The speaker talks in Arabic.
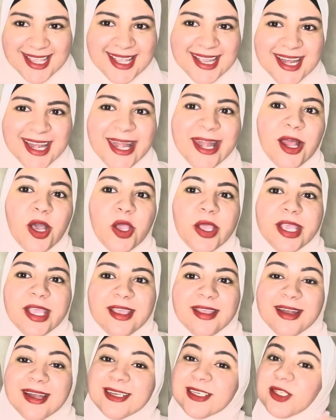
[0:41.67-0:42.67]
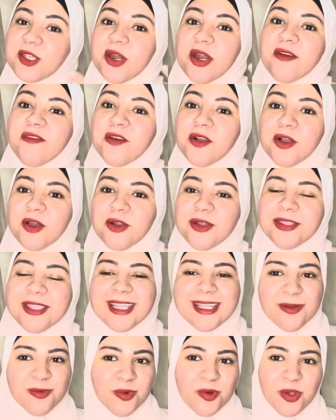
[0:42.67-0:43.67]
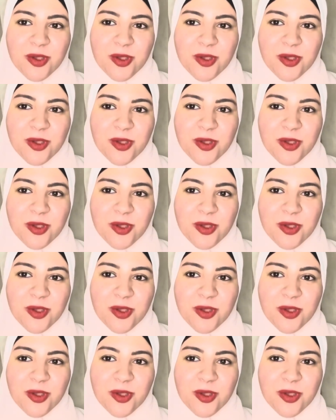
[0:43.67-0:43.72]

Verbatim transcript: الله لايك الاشتراك في القناه تكتبوا